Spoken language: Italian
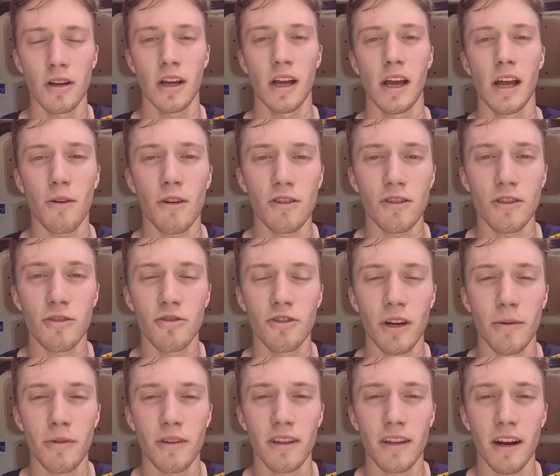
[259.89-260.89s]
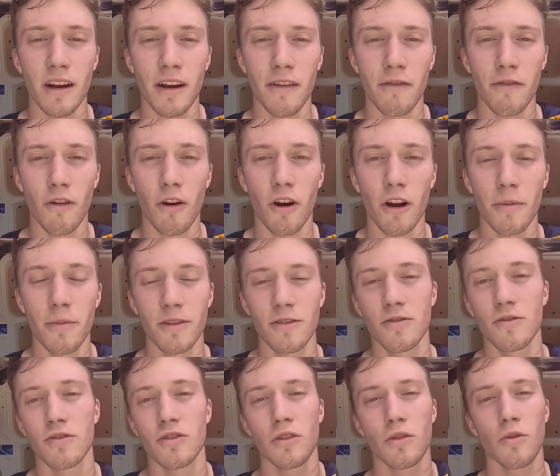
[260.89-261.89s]
Vediamo cosa riusciamo a tirarne fuori ma
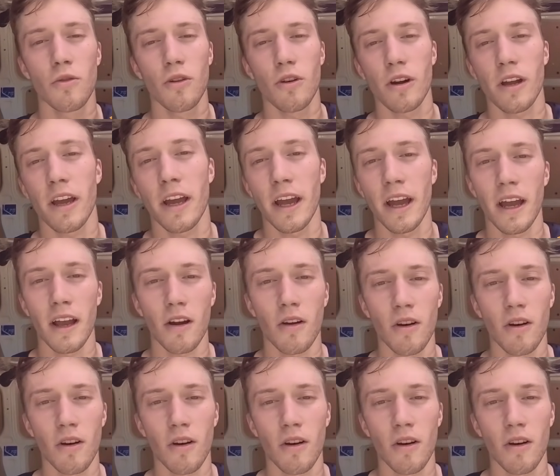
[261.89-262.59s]
sono sicuro che